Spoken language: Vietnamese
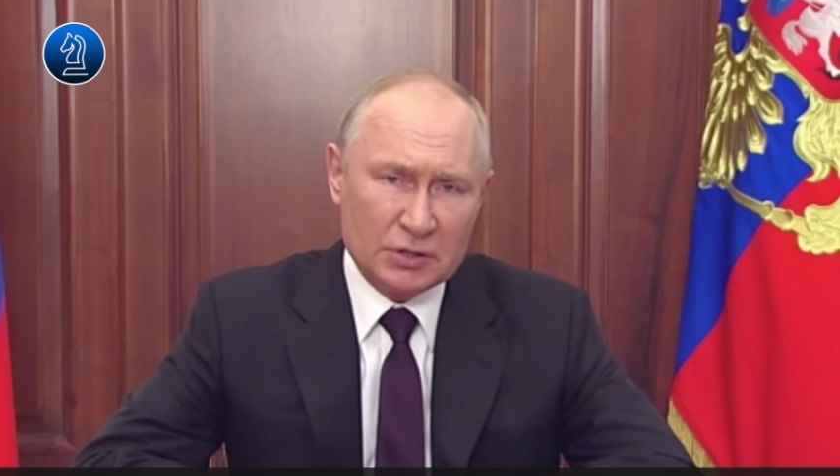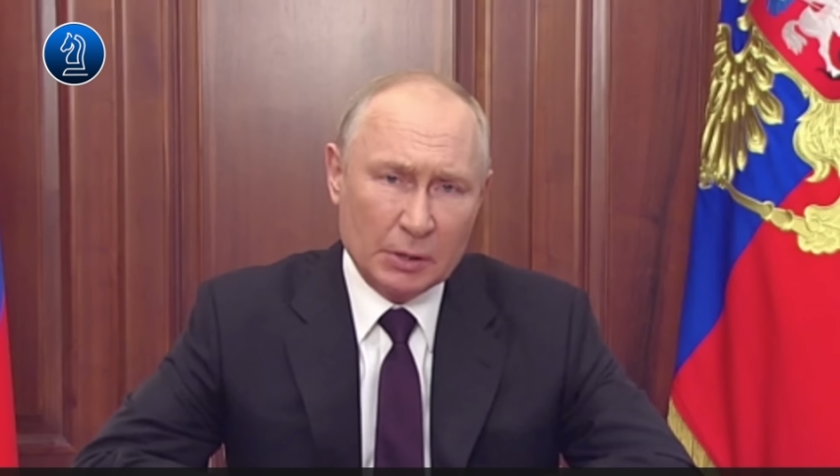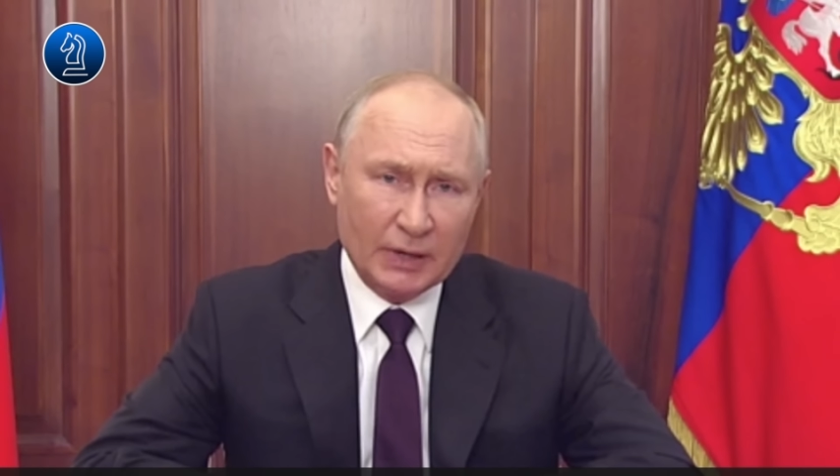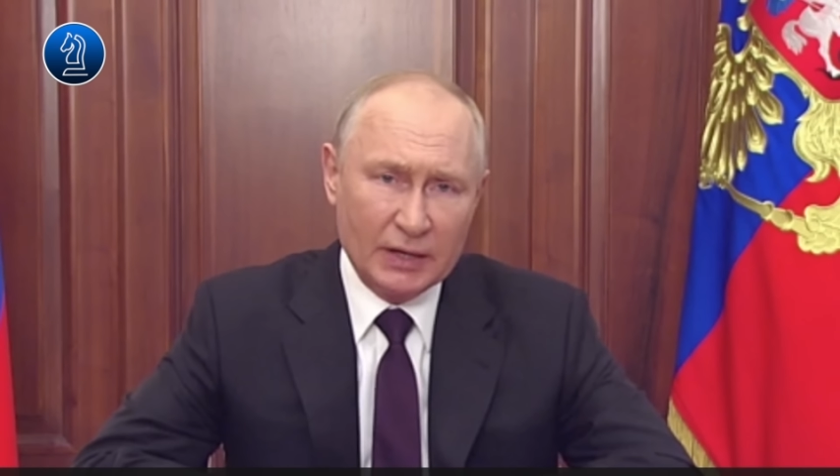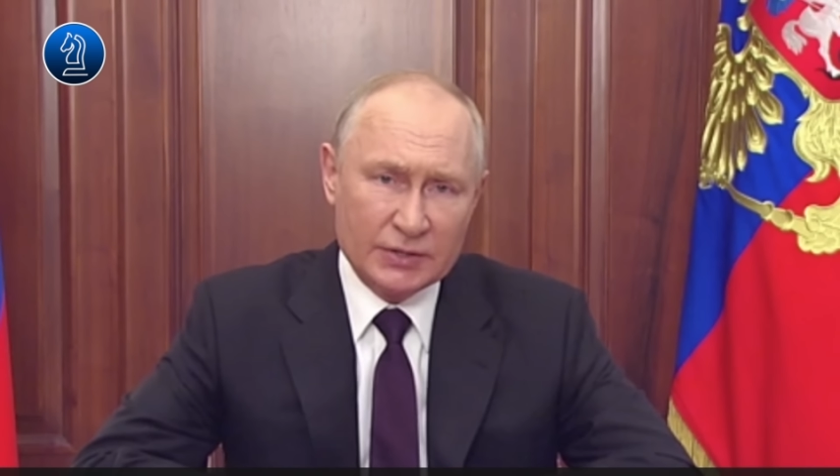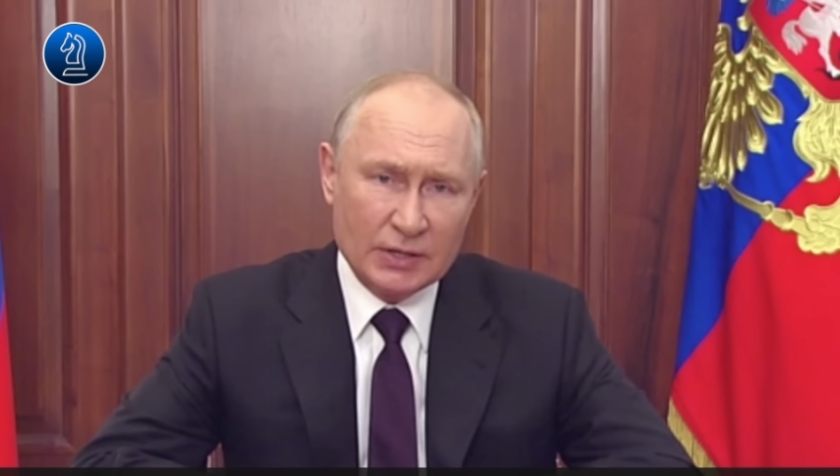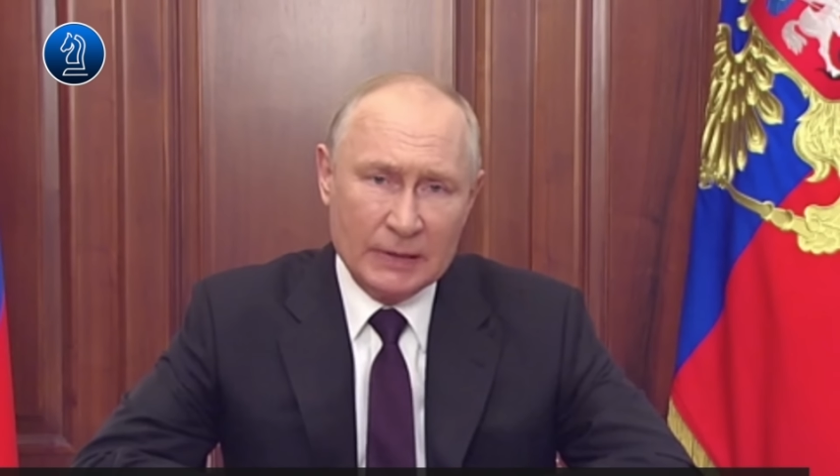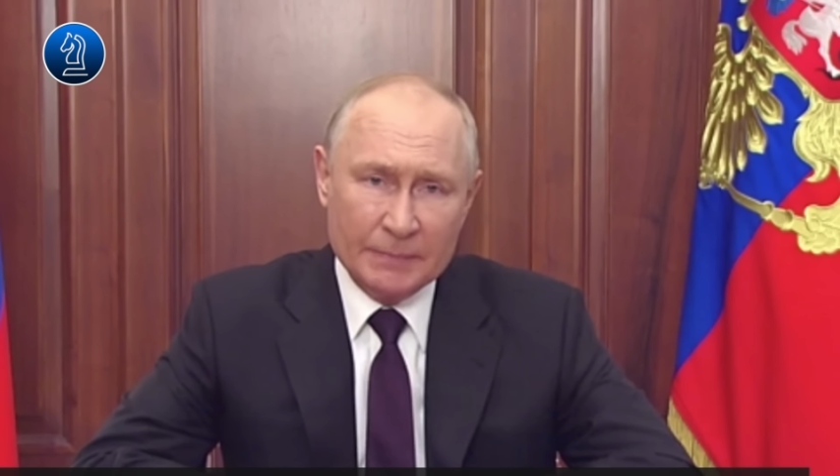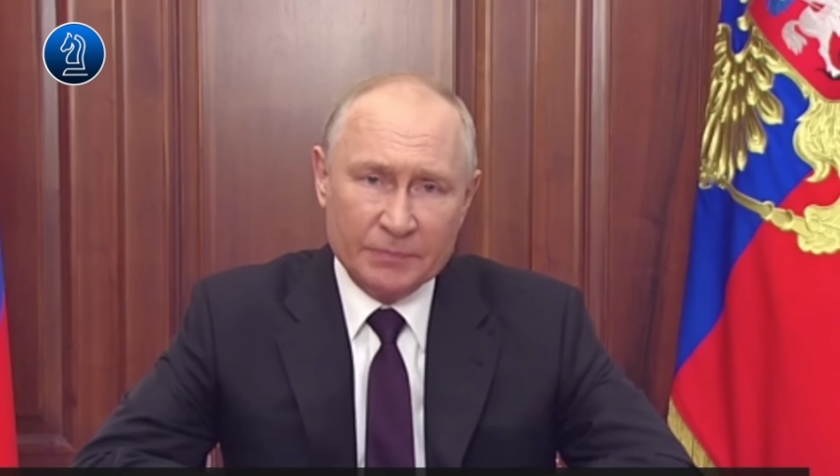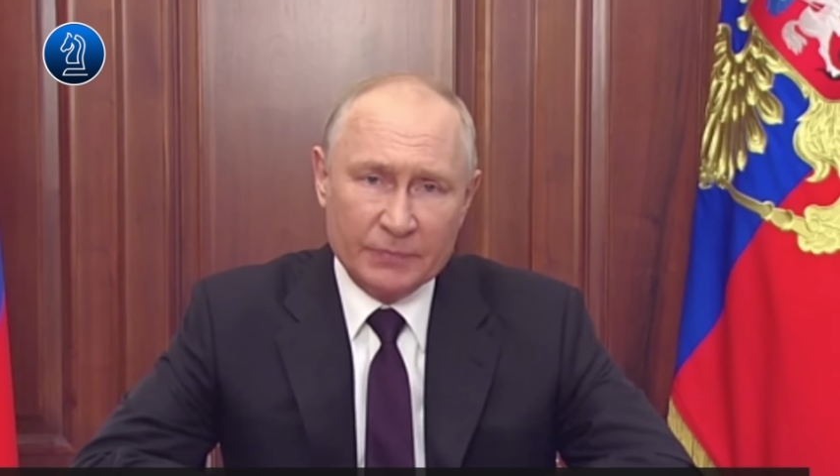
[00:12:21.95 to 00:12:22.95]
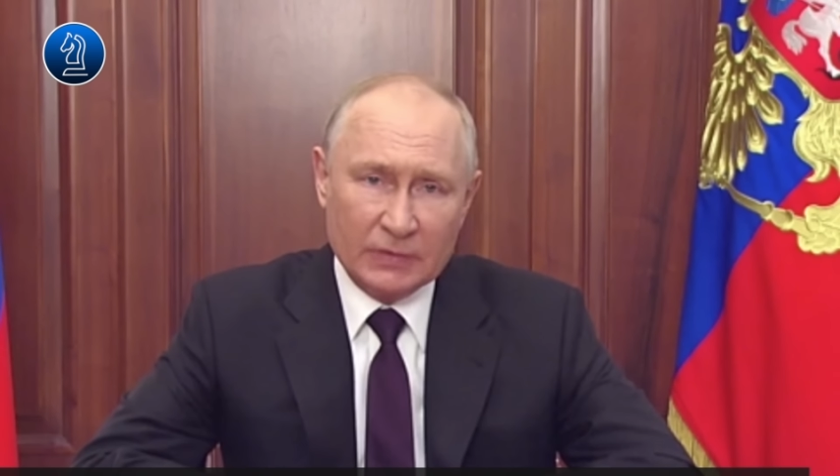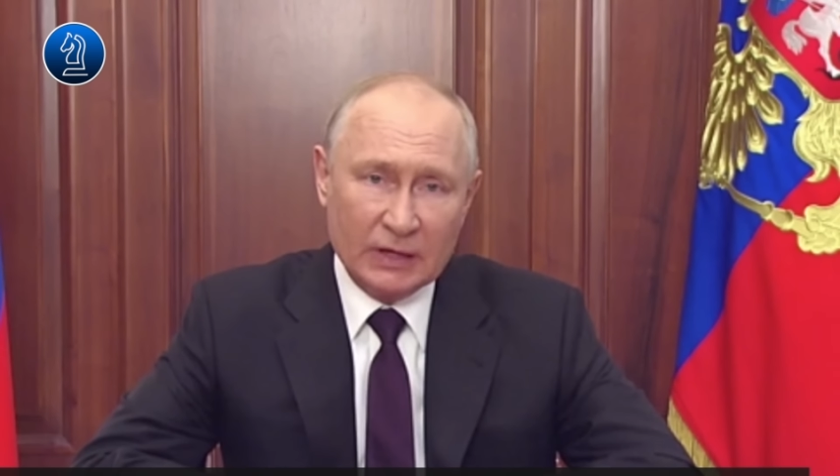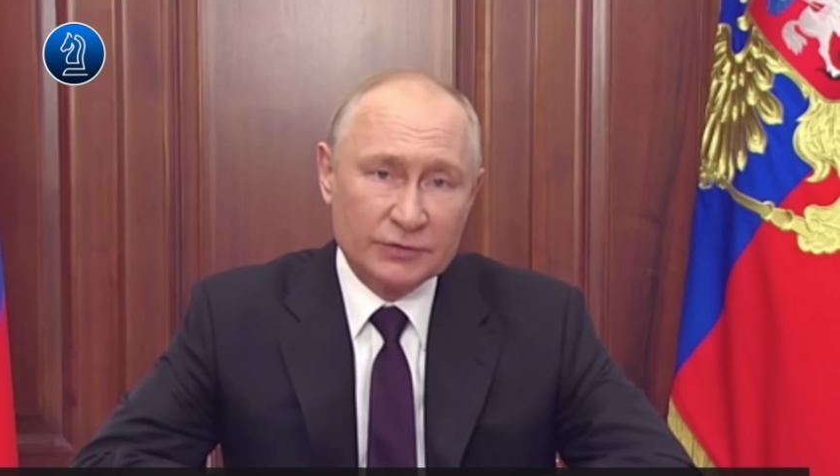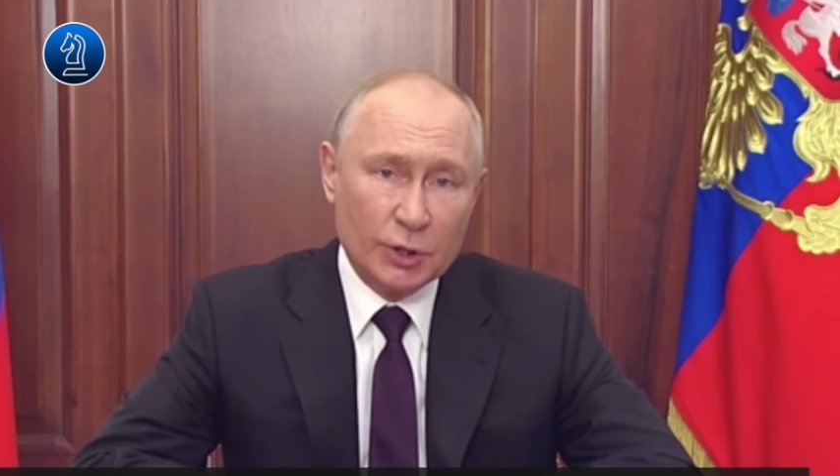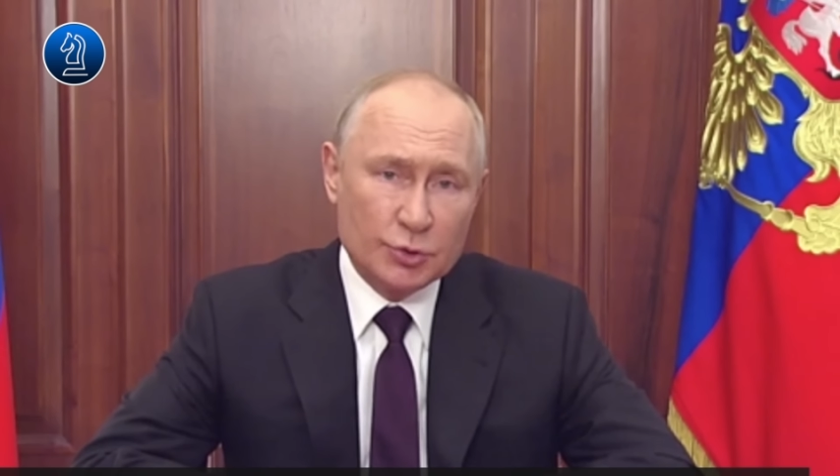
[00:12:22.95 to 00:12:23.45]
Ukraine vào ngõ
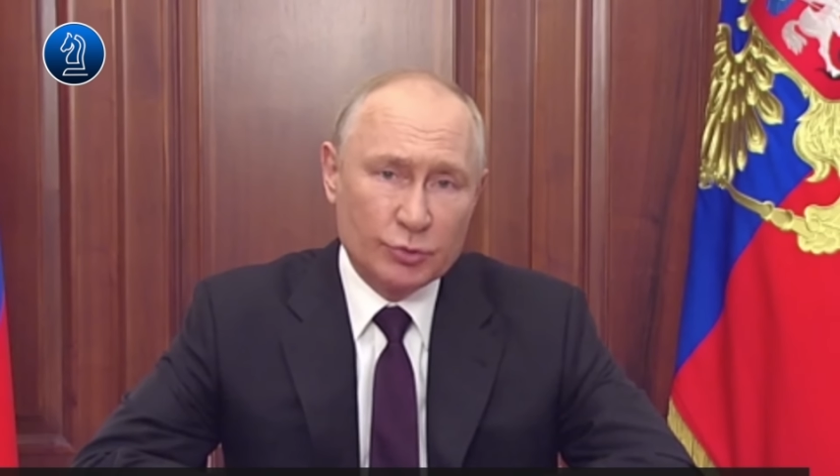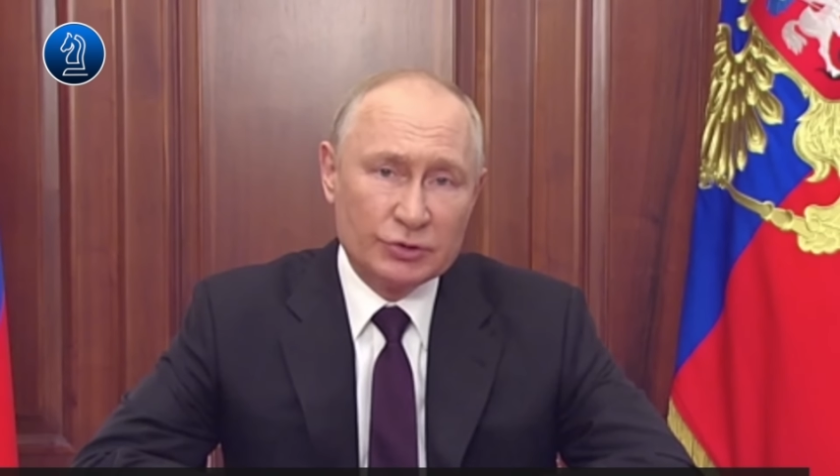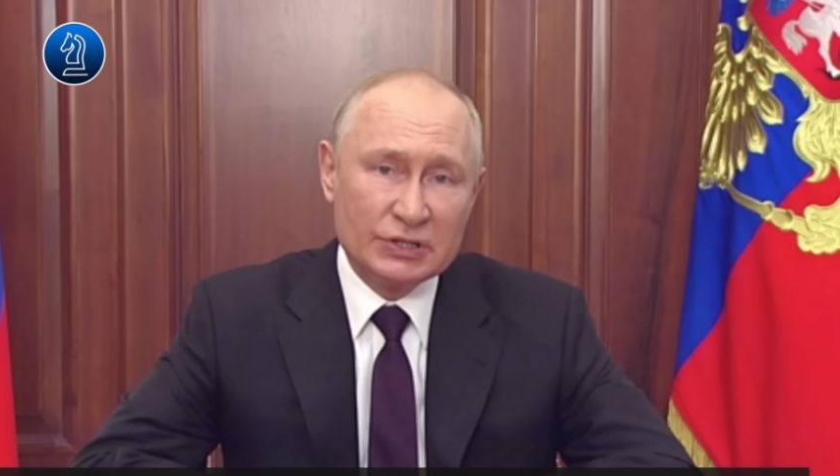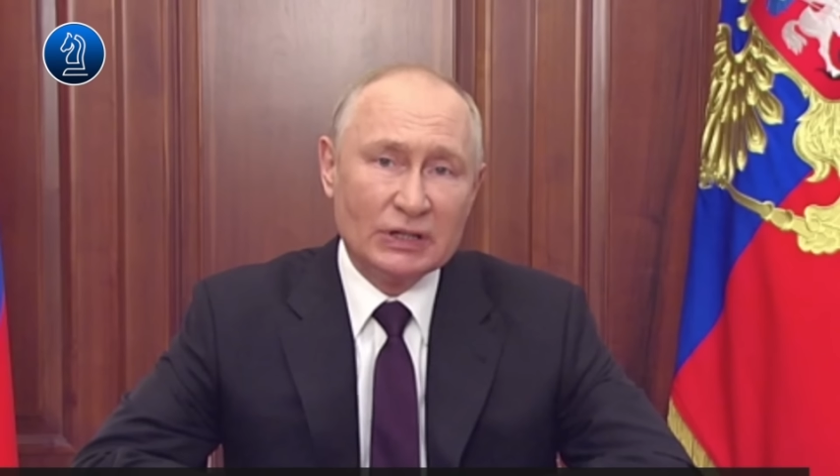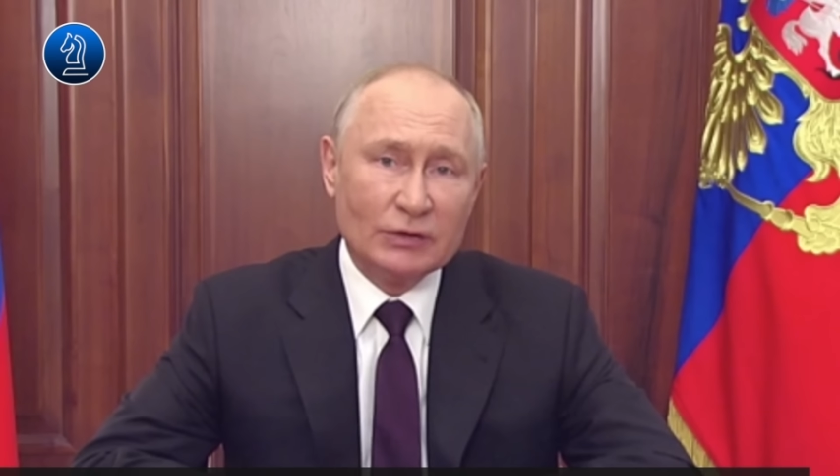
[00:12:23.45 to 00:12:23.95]
cụt chiến lược,